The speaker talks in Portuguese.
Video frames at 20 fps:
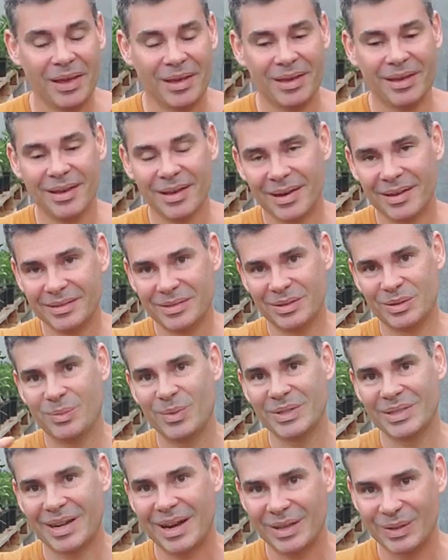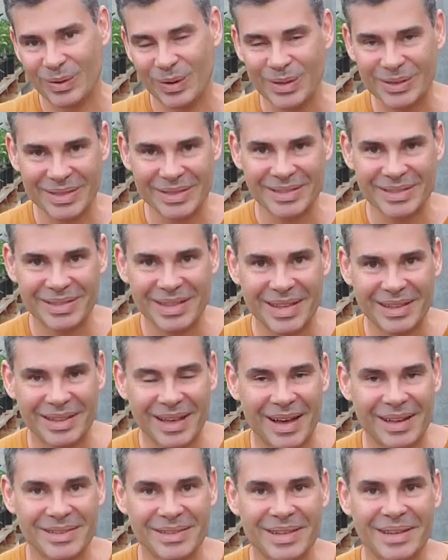e antes de mostrar todos esses
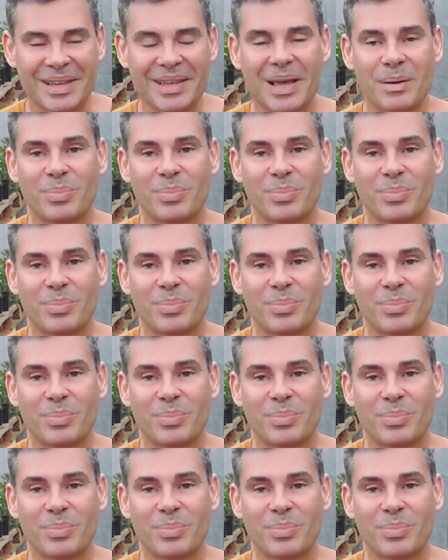detalhes aqui,